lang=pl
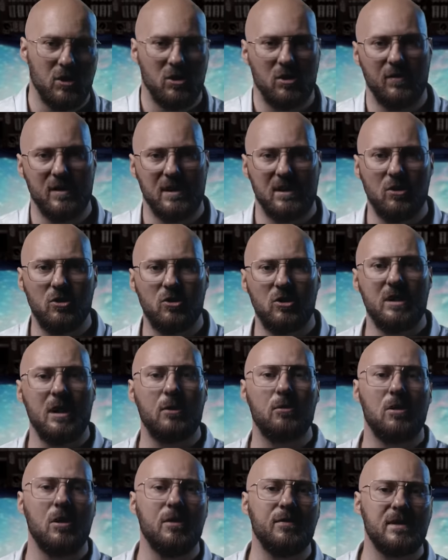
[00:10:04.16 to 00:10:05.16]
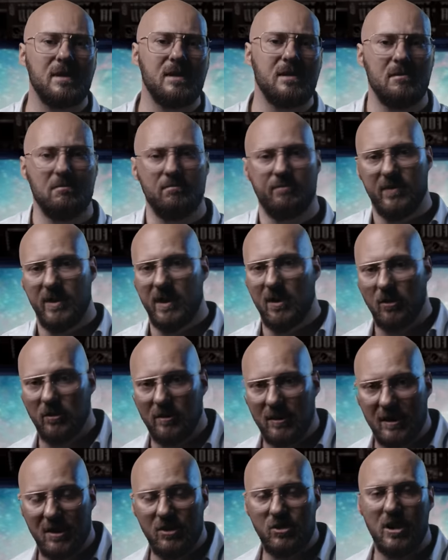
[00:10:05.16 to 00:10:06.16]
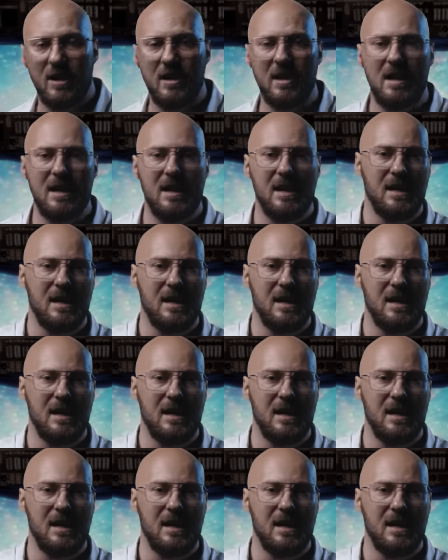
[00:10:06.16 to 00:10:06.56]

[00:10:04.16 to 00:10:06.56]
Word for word: W rzeczywistości naukowcy, ich odkrycia